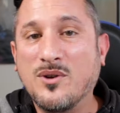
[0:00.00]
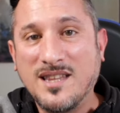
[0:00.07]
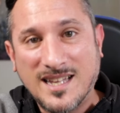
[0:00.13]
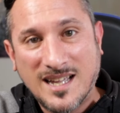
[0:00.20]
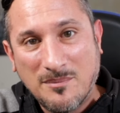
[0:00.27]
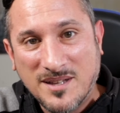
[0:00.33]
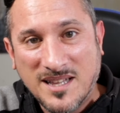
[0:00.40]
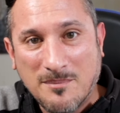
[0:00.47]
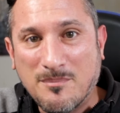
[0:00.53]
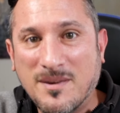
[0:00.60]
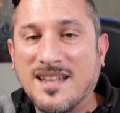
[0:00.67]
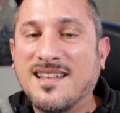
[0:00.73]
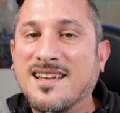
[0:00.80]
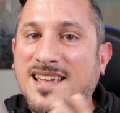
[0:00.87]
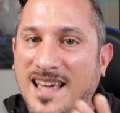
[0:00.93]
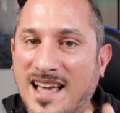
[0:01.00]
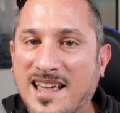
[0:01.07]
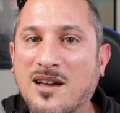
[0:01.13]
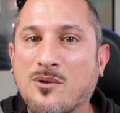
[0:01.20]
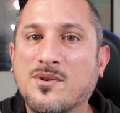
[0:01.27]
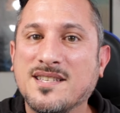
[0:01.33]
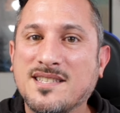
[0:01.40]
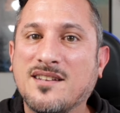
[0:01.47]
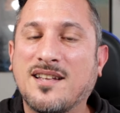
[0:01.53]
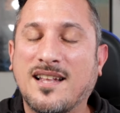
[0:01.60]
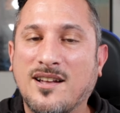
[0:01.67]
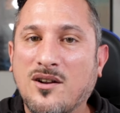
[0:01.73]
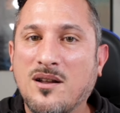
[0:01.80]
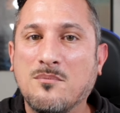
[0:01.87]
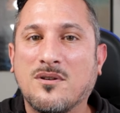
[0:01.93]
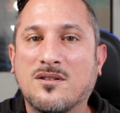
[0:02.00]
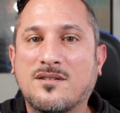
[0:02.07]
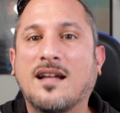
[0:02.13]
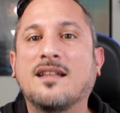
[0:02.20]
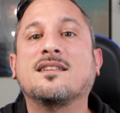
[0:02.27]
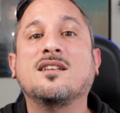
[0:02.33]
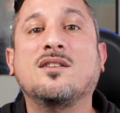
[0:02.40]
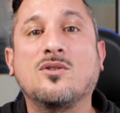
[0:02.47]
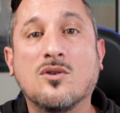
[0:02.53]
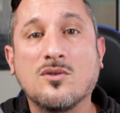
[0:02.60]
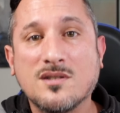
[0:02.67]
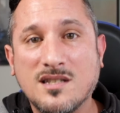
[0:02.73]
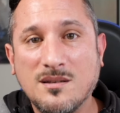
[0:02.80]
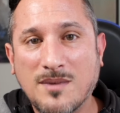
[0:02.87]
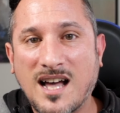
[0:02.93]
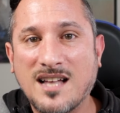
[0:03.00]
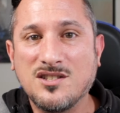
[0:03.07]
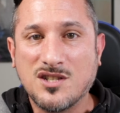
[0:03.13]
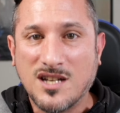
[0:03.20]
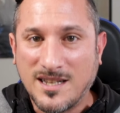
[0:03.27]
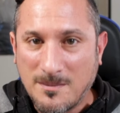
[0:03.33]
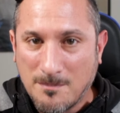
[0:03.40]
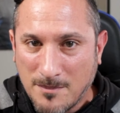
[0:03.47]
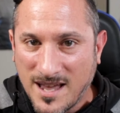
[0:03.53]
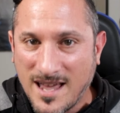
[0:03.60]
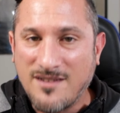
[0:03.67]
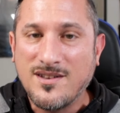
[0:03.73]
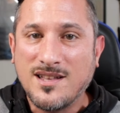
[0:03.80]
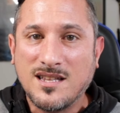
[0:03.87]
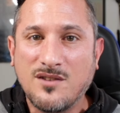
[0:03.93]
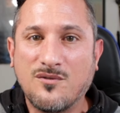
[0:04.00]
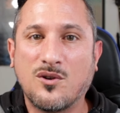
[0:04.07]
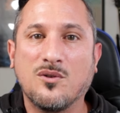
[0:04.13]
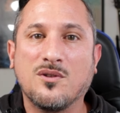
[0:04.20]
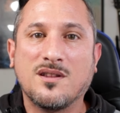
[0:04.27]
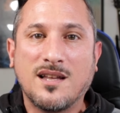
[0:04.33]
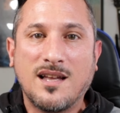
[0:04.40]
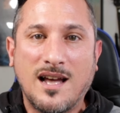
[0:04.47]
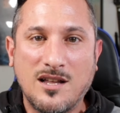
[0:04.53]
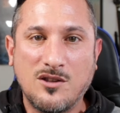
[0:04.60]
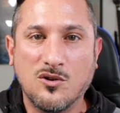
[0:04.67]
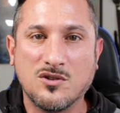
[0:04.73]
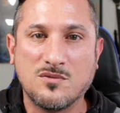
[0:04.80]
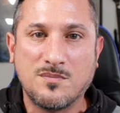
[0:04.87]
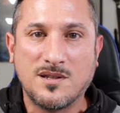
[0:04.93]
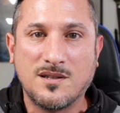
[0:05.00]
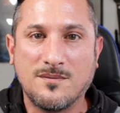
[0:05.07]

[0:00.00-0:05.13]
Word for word: Quindi capite bene che anche questa è una regola importante, non si mangia né beve di fronte agli ospiti.